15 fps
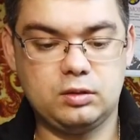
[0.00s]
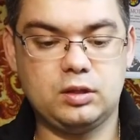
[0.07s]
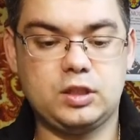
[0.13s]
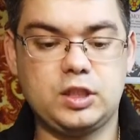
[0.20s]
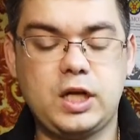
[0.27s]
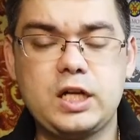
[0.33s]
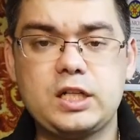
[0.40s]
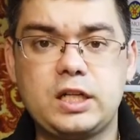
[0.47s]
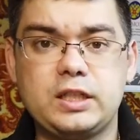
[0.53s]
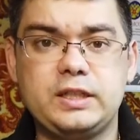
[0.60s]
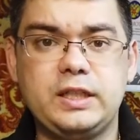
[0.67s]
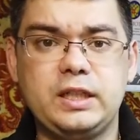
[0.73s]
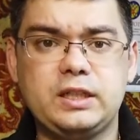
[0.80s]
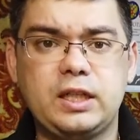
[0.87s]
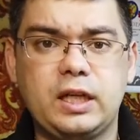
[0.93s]
Шашка
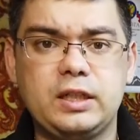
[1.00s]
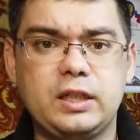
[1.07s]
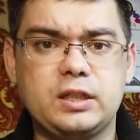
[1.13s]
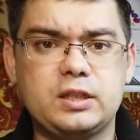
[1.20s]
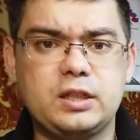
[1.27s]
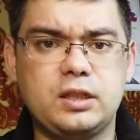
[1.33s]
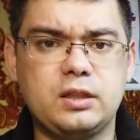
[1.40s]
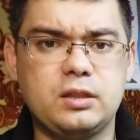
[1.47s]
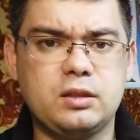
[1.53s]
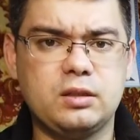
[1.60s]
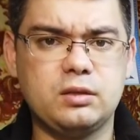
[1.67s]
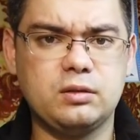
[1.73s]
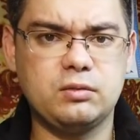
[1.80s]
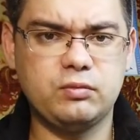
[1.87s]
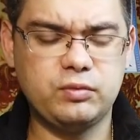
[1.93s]
здесь, конечно,
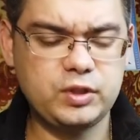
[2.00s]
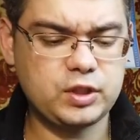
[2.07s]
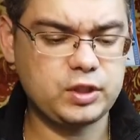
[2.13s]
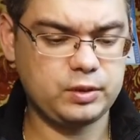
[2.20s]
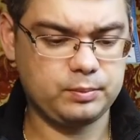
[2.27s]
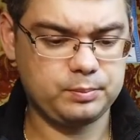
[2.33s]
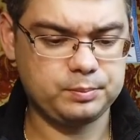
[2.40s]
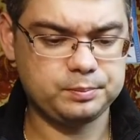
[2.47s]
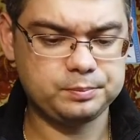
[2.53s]
выше.